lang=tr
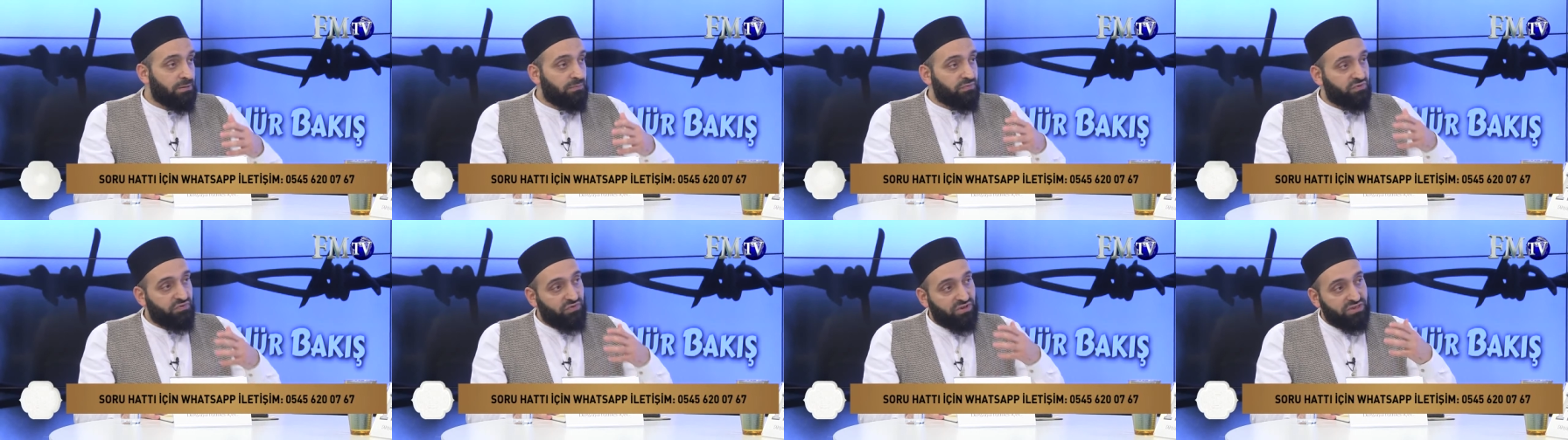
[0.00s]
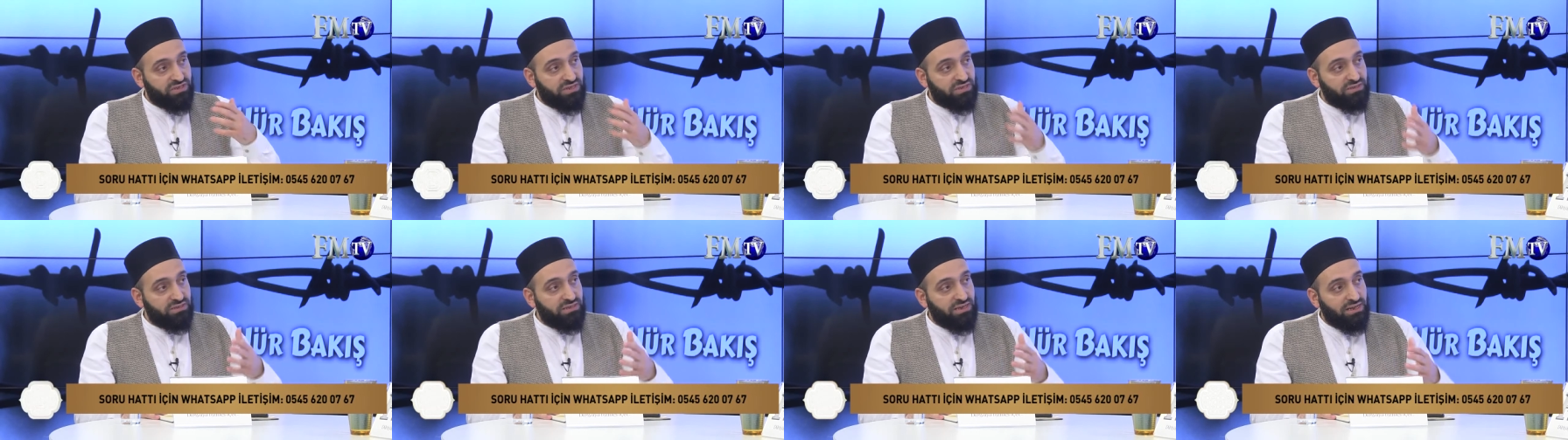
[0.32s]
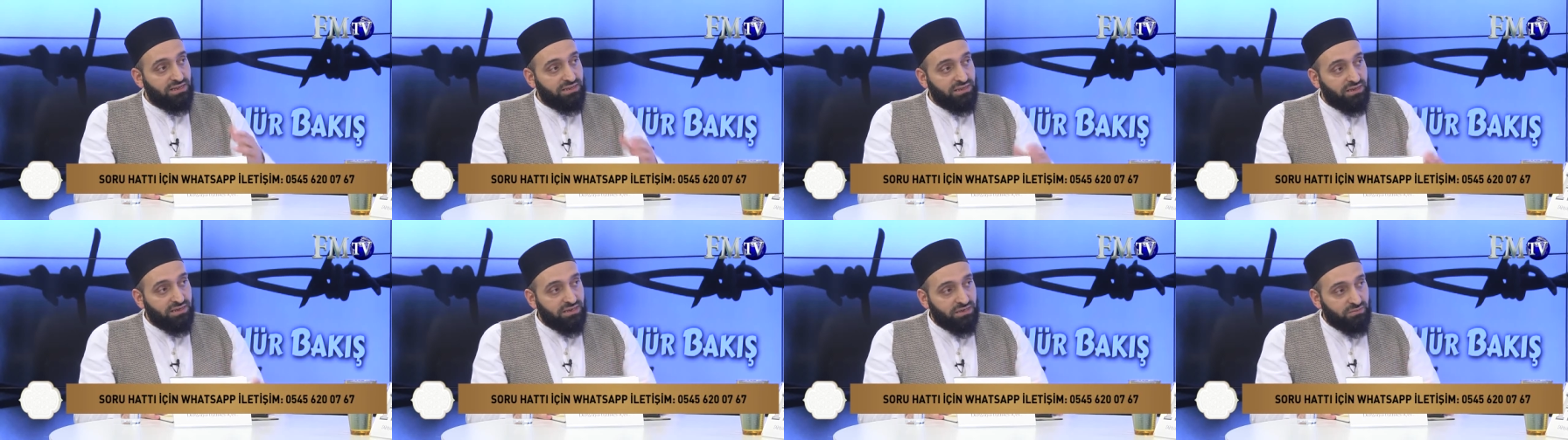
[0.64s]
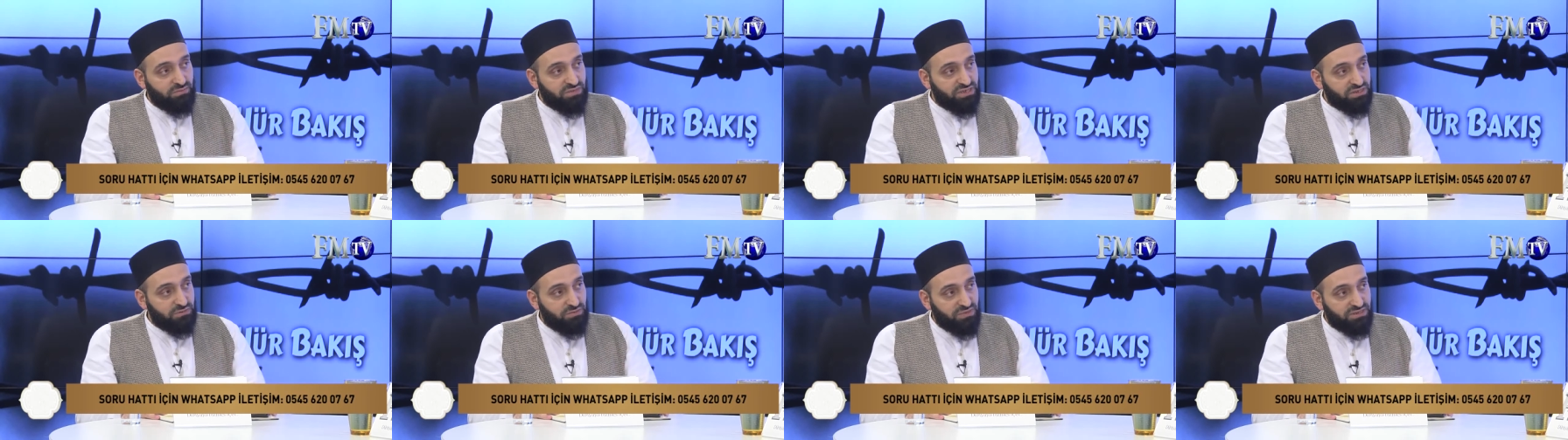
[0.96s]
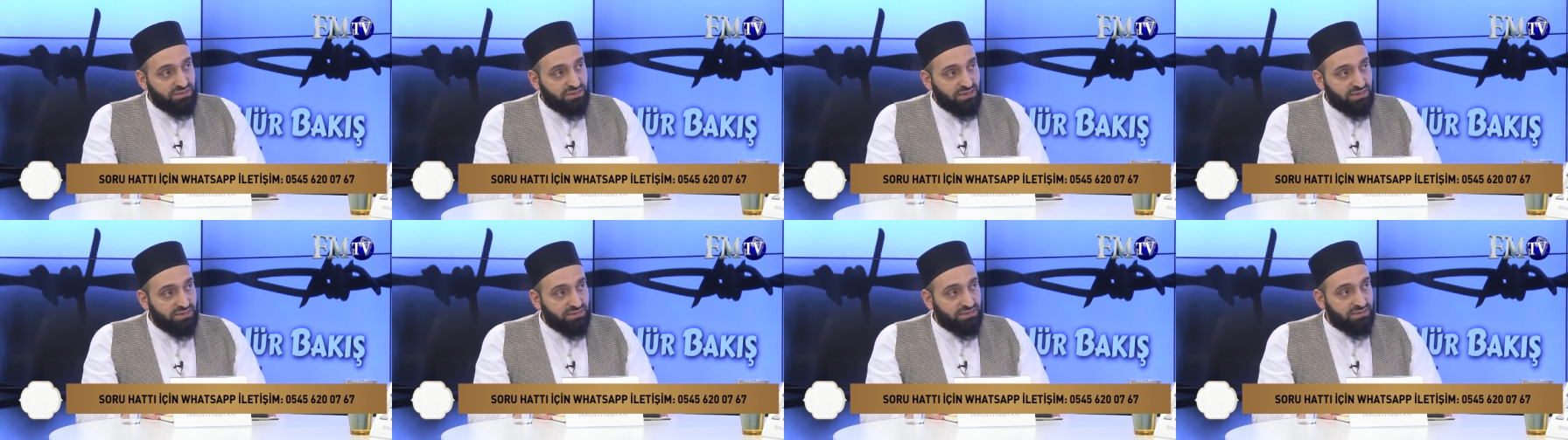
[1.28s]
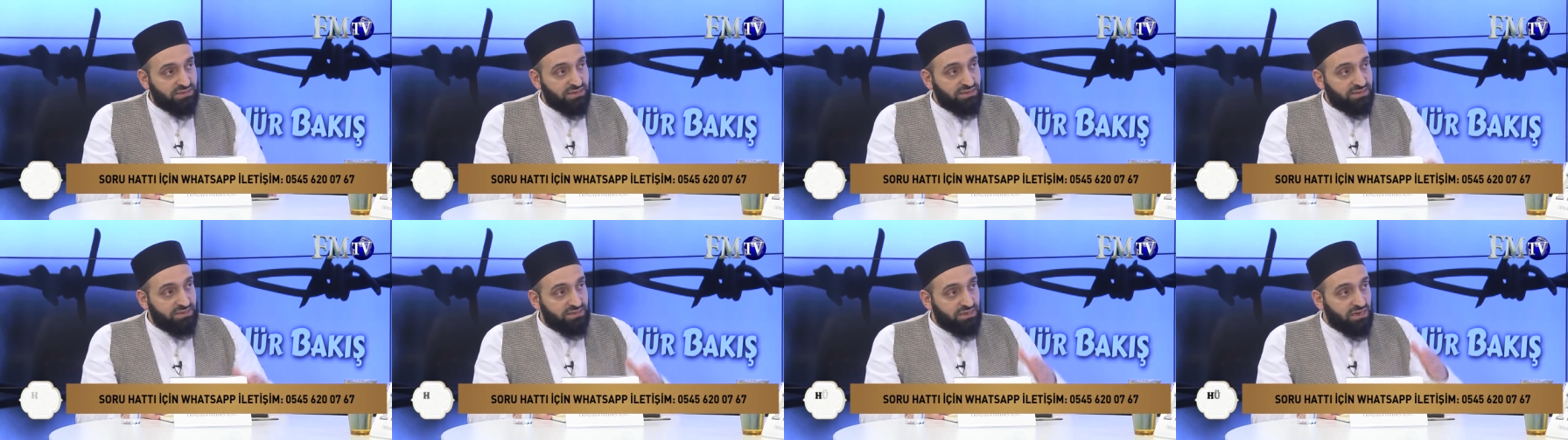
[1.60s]
vatanın evden gitmesi meselesinde
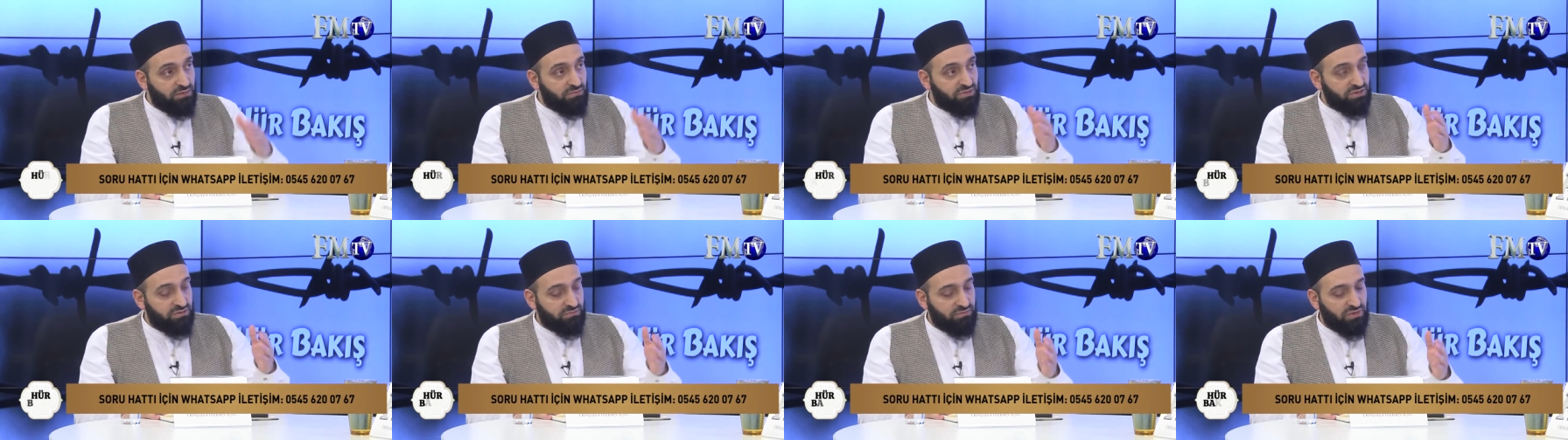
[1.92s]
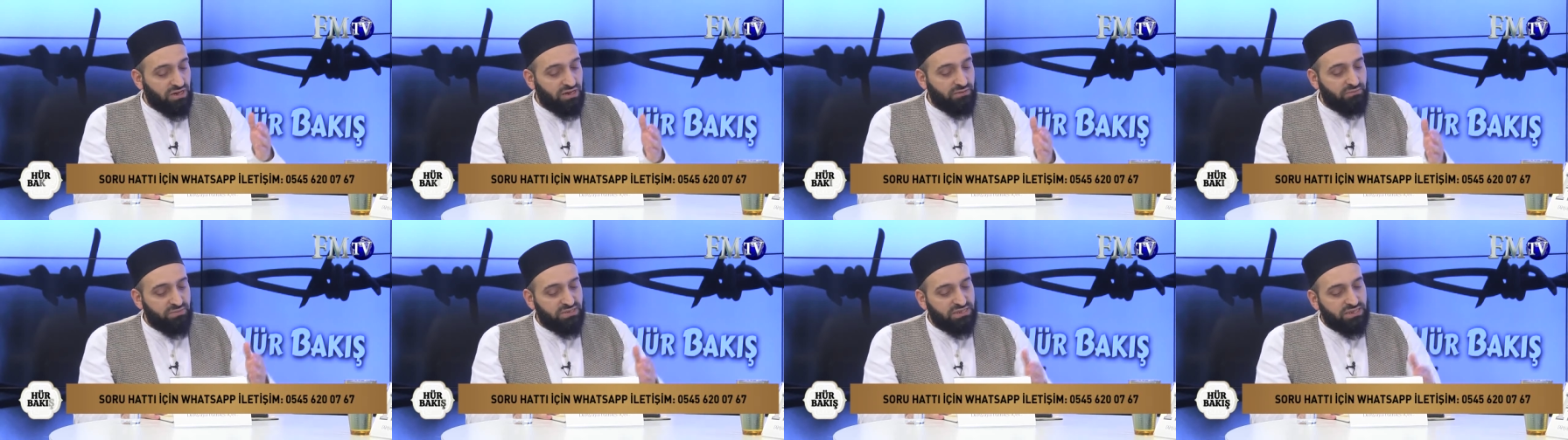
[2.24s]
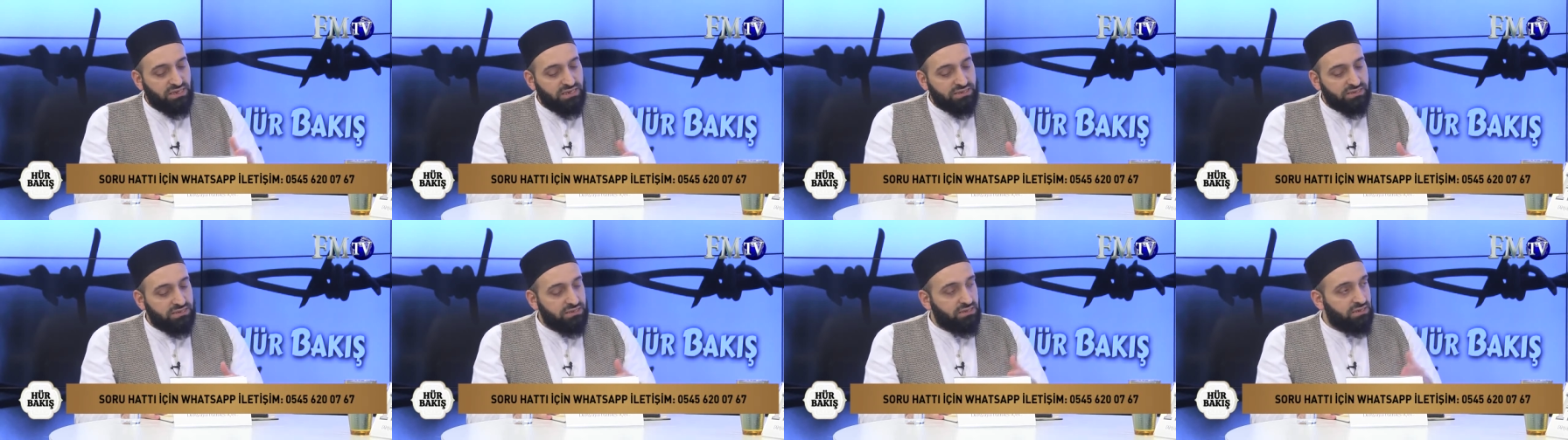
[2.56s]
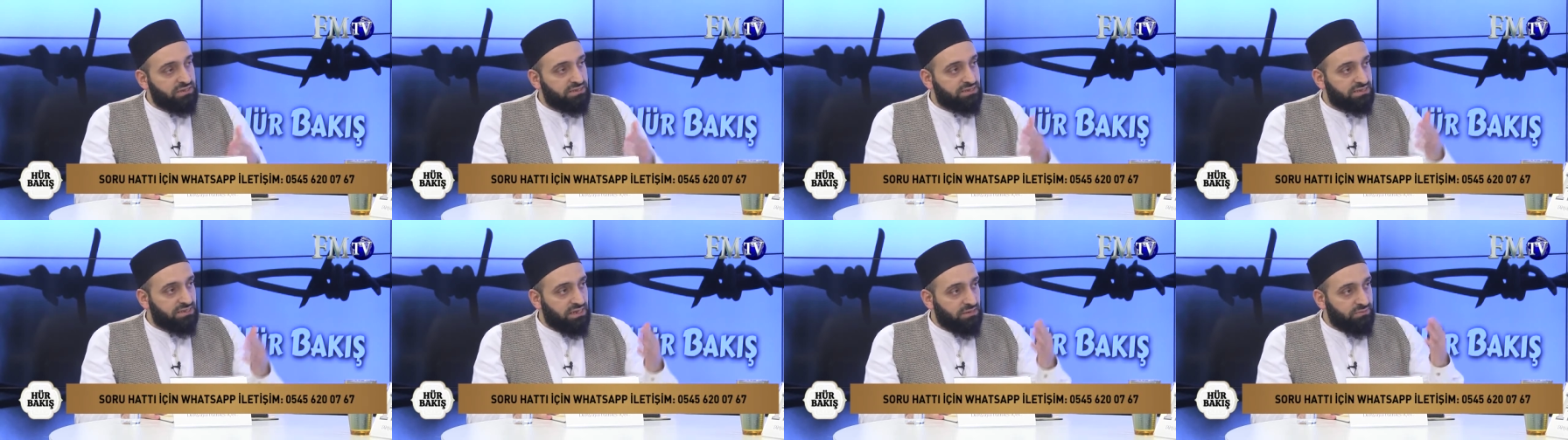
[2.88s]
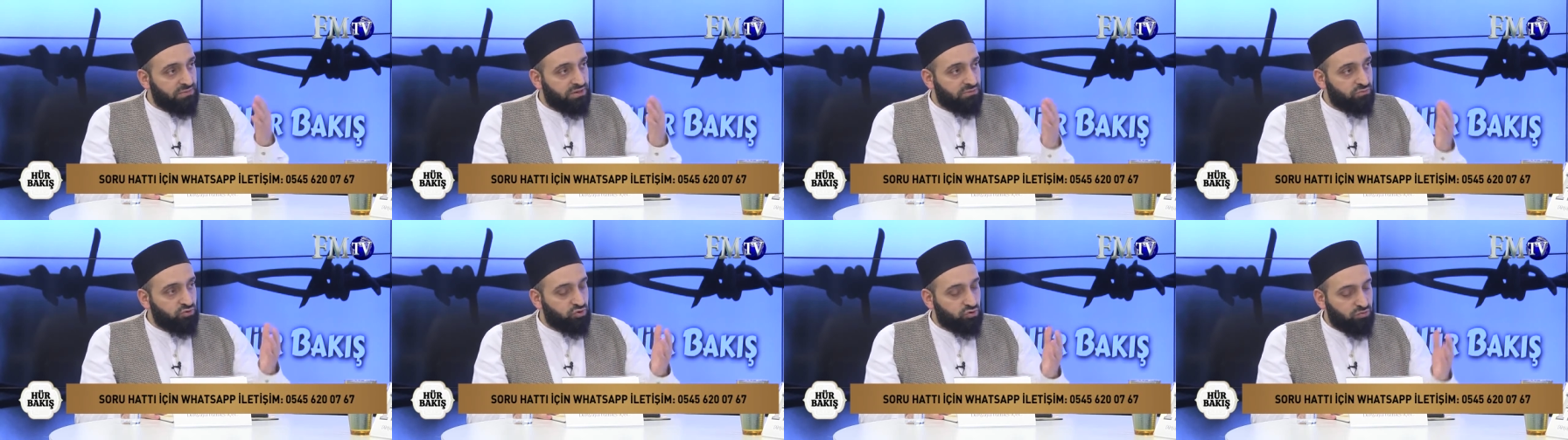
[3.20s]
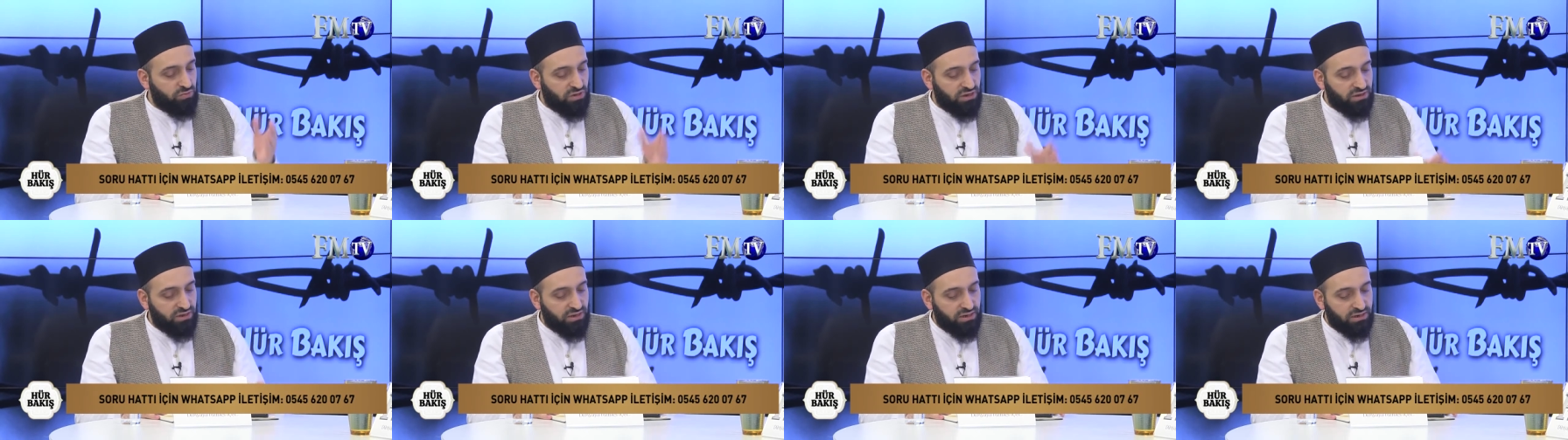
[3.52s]
İslam'ın yani bizde aslında İslam'da
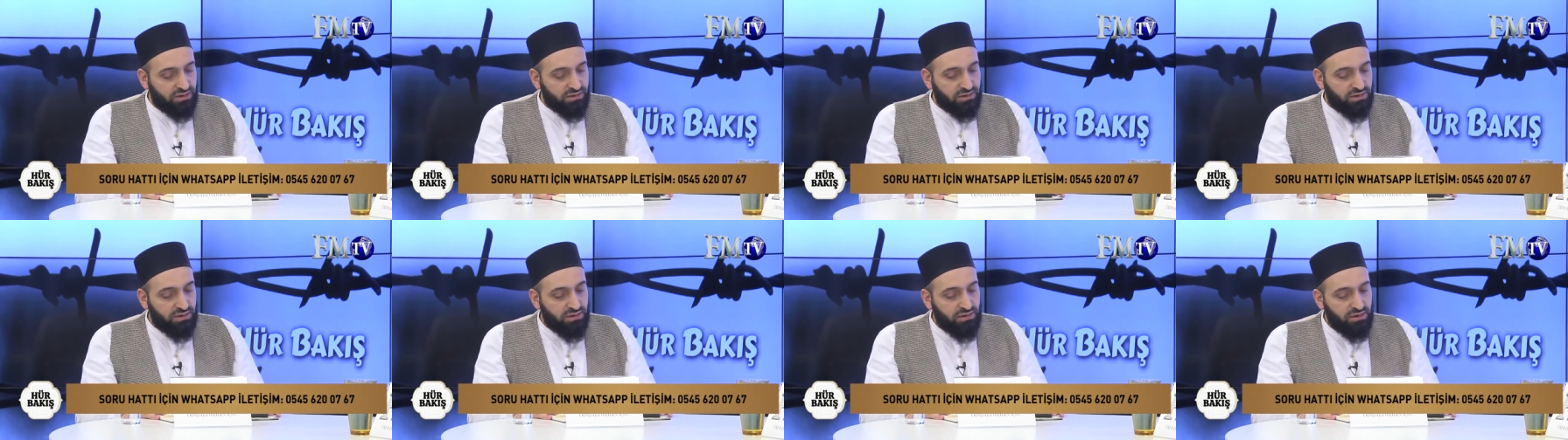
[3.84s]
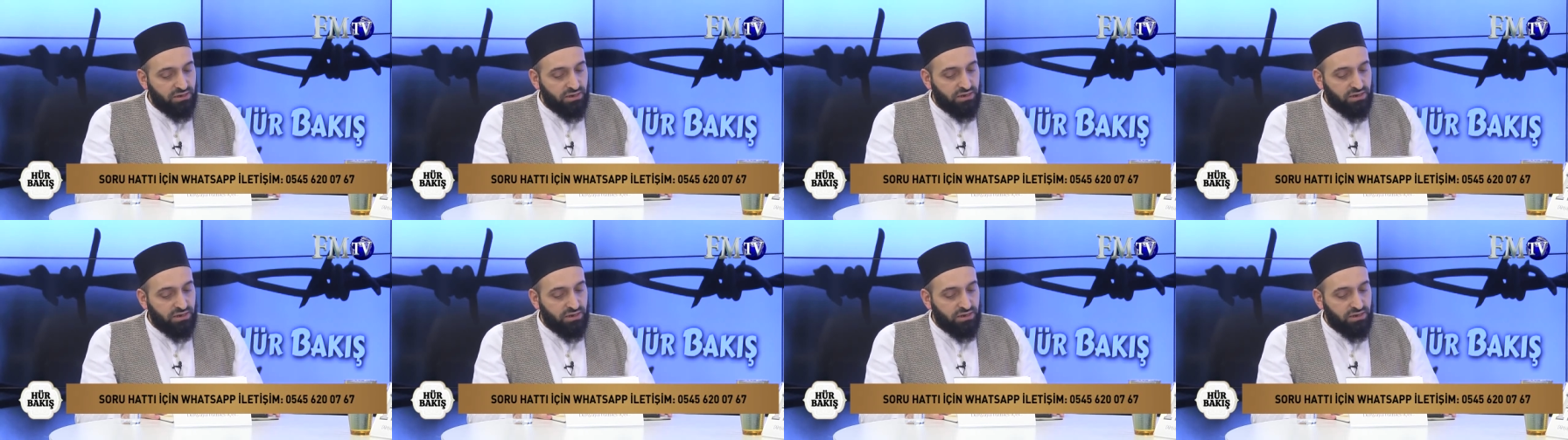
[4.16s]
Müslümanlarda